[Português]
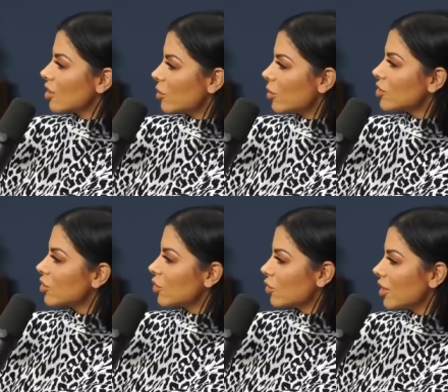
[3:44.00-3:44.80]
depois que
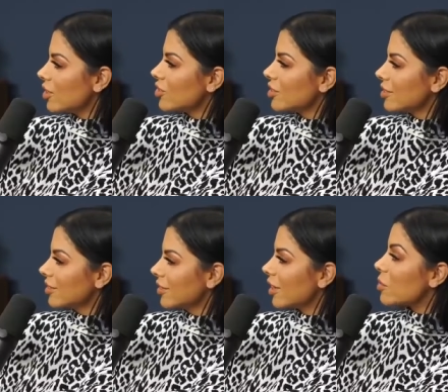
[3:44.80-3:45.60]
tu fez
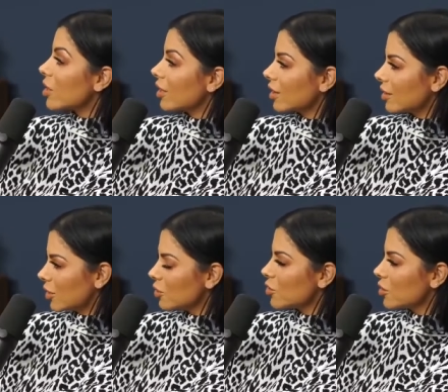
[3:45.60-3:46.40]
terapia
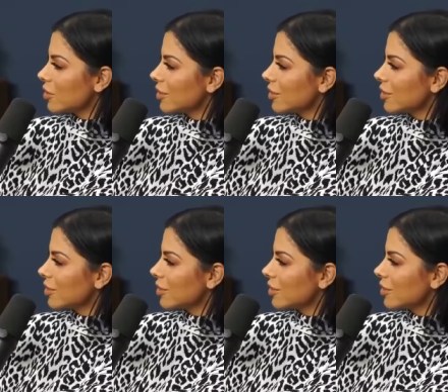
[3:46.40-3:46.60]
tântrica, não ficou?